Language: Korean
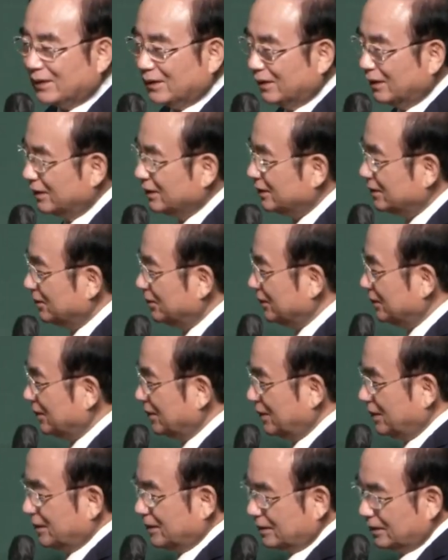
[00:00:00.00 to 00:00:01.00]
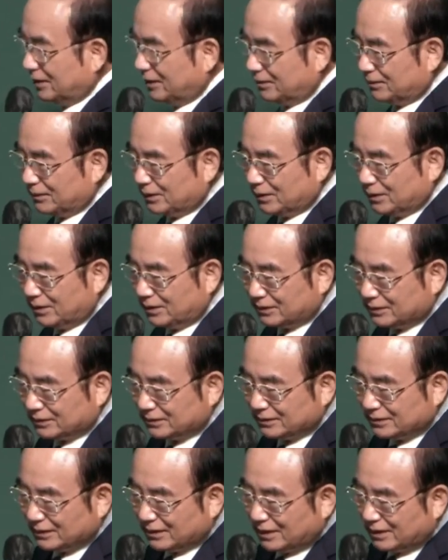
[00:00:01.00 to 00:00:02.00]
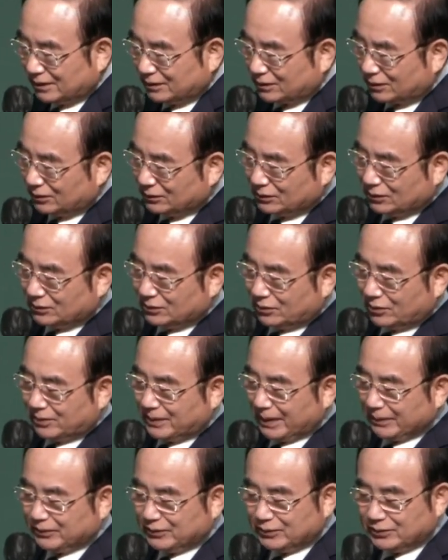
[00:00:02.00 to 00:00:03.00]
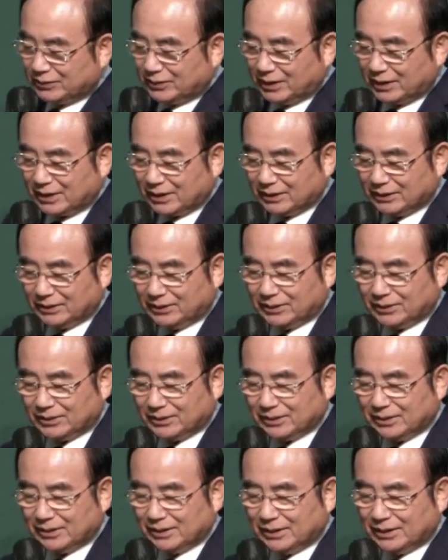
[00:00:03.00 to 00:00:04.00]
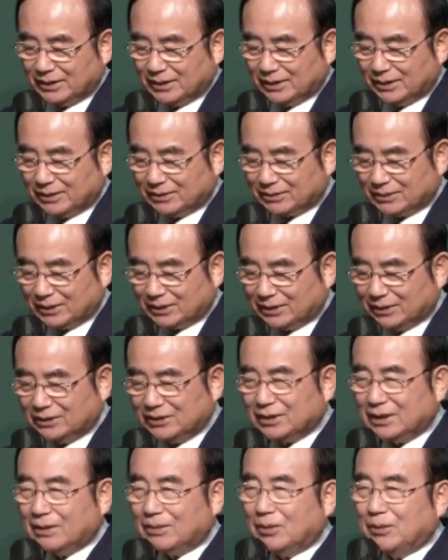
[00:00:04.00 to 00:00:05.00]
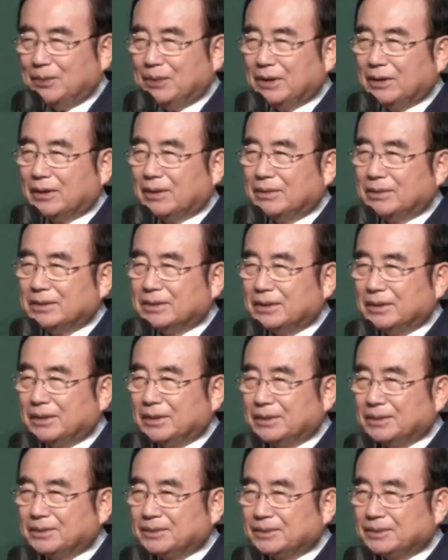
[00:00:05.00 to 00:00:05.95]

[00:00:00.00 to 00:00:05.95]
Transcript: 여기서부터는 저는 뭐 돈도 주고 밥도 주니까요. 뭐 그거 쳐다볼 필요가 없어요.